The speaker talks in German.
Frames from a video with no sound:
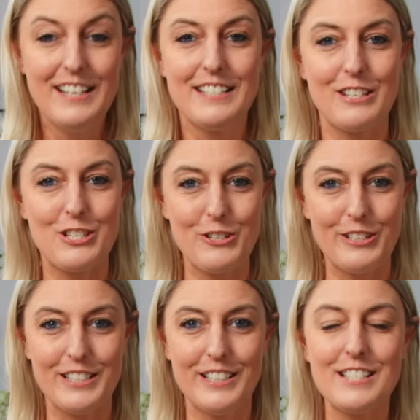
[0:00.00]
Das
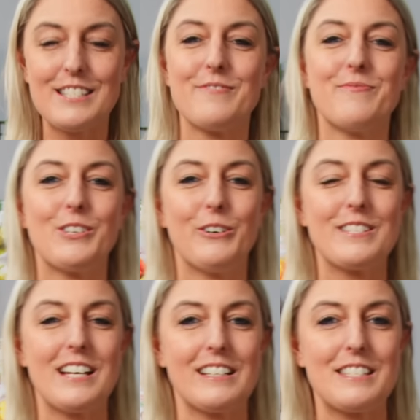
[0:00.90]
Schöne ist,
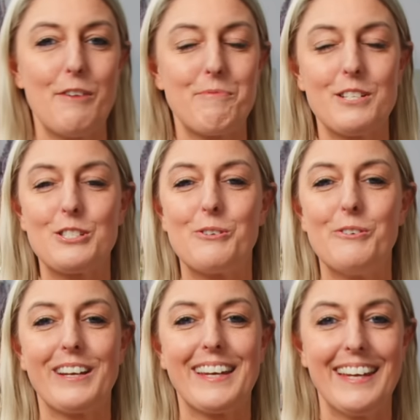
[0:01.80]
unser Rezept ist
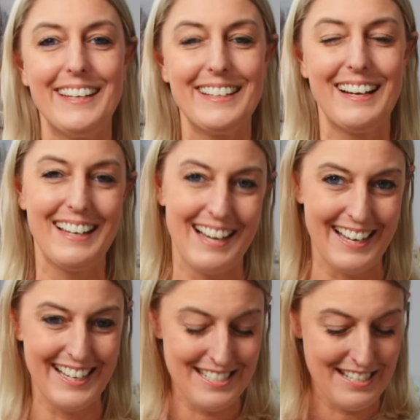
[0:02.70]
so
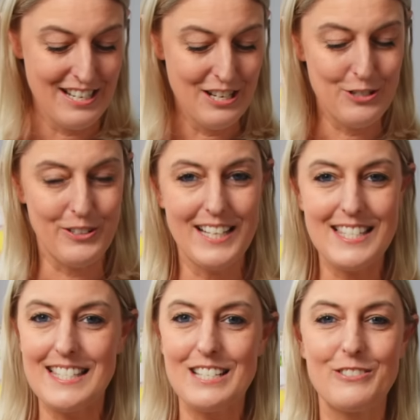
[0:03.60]
kinderleicht. Du kannst
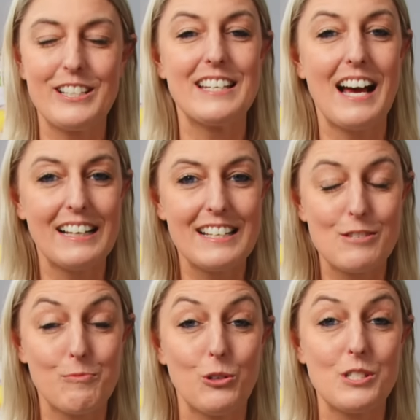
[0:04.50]
es natürlich
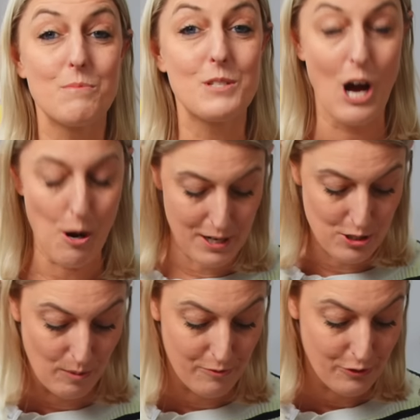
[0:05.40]
nachlesen bei uns im
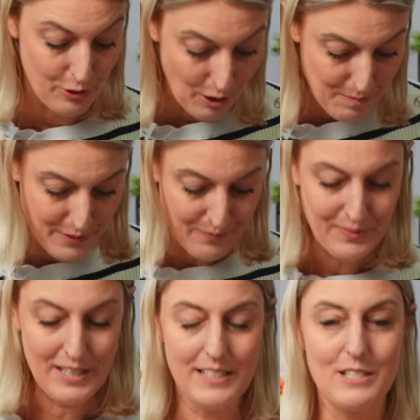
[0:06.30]
Zaubertopf Club.
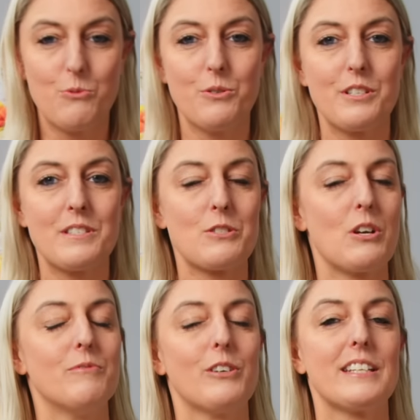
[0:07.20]
Das Gute ist, es
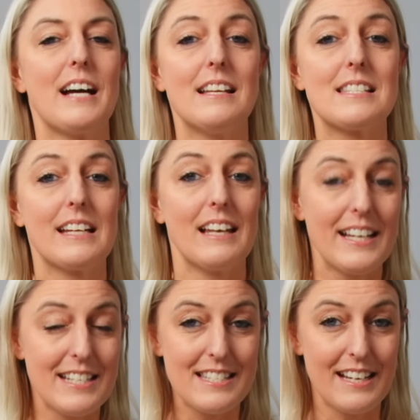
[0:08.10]
kommt wirklich alles
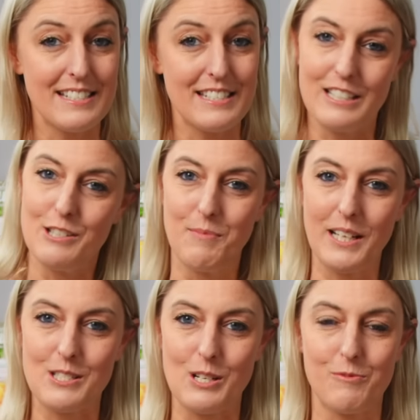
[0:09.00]
gleichzeitig in den
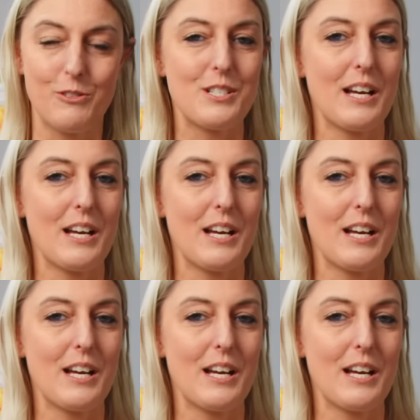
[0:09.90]
Mixtopf und